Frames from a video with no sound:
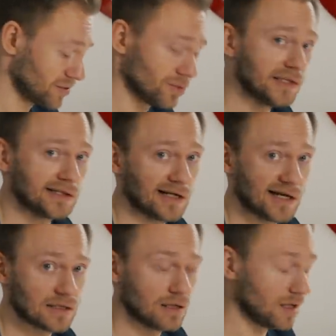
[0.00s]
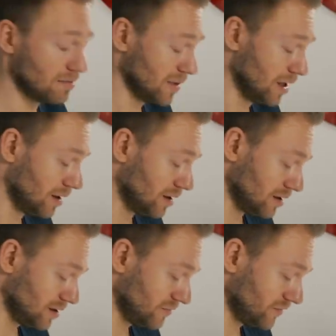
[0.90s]
sortiert gelassen haben.
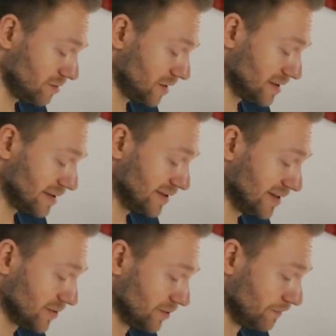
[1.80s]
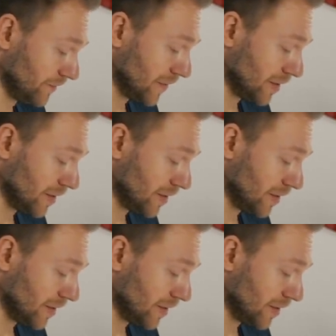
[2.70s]
Äh, war meistens nicht so.